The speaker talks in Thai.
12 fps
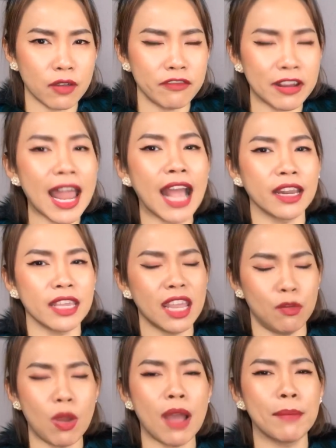ฝรั่งในเก
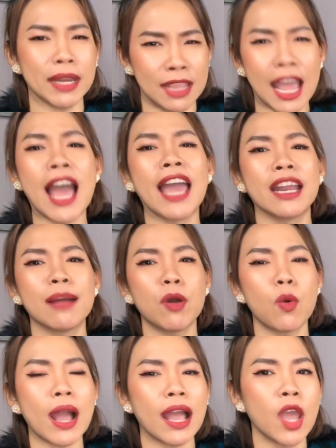ตว่ามันง่ายนะคะ
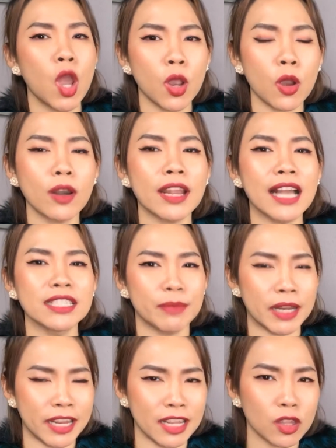เพราะว่าค่อนข้างจะ
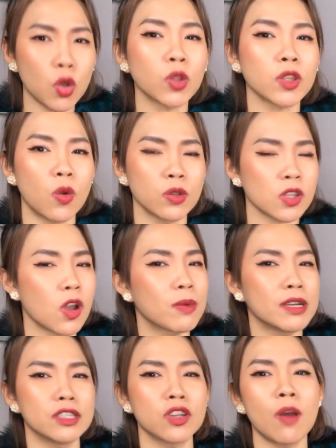เป็นอะไรที่ตรงๆชอบ
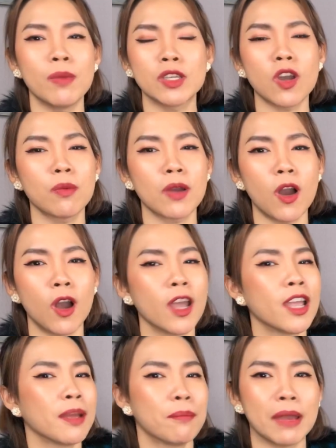คือชอบไม่ชอบก็
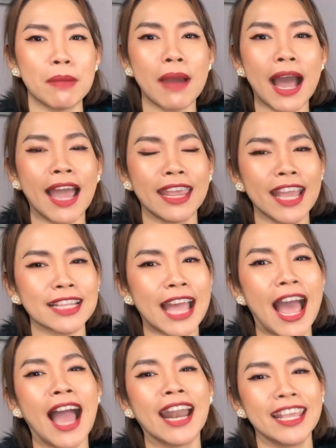บายบายแยก
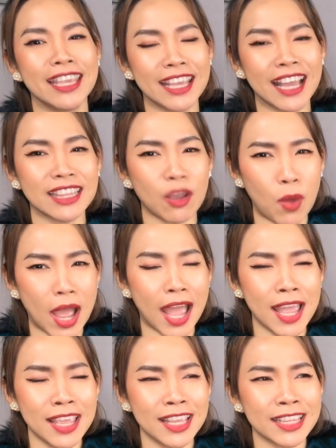ทางอะไรอย่างนี้ค่ะแต่ว่า
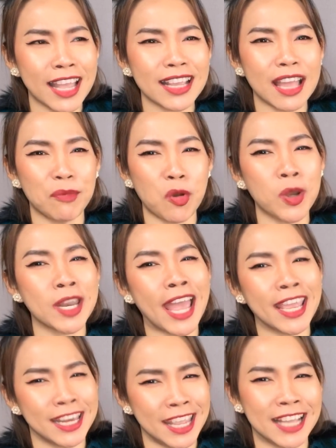ถ้ากับคนไท
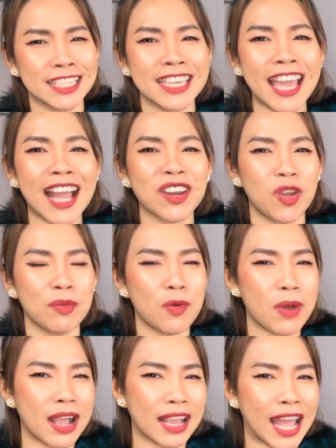ยกันเองอาจจะยากหน่อยเพ
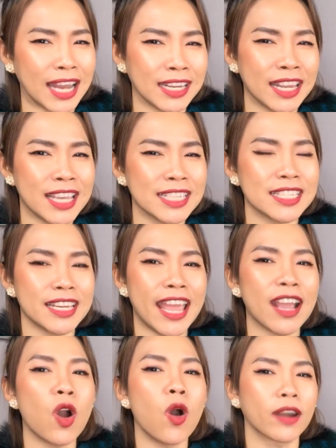ราะว่าการแสด
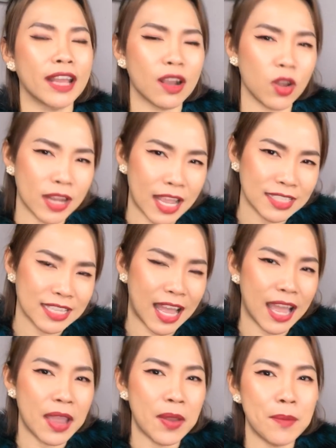งออกนะคะค่อนข้างจะ
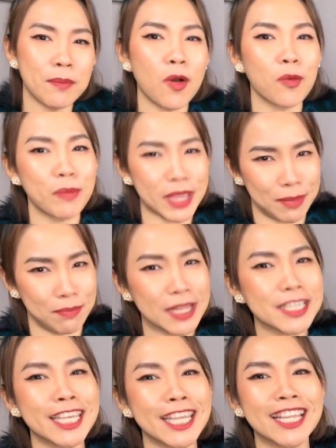ปกปิด
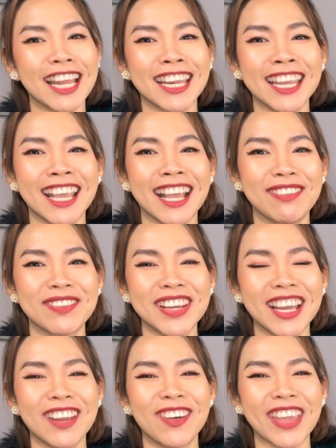มิดชิดกันนั่นเองค่ะ
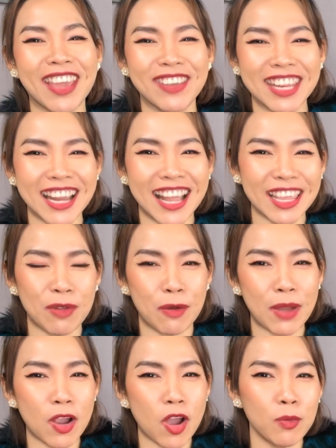เพื่อนๆโอเควันนี้นะคะเกตหวั
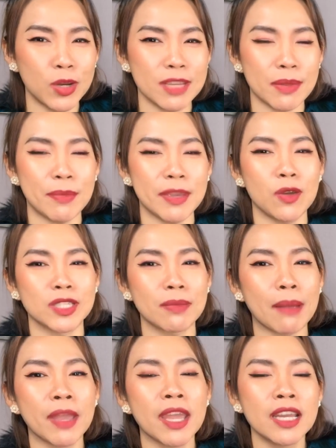งว่าข้อมูลนี้จะเป็นประโยชน์
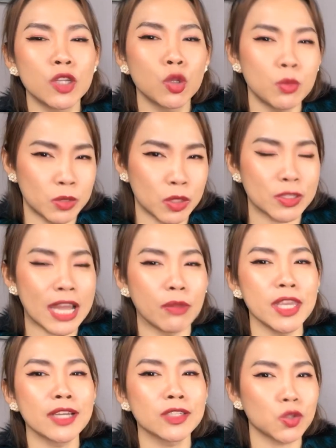สำหรับหนุ่มๆสา
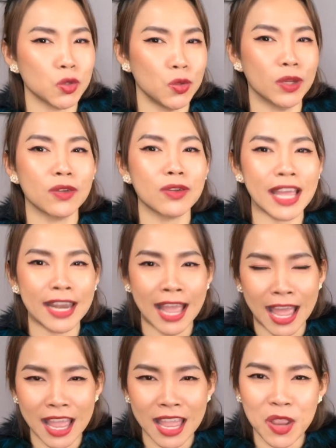วๆที่ยังโสดอยู่และต้องการ
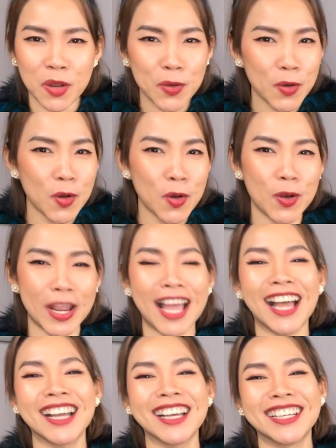หาคู่นะคะ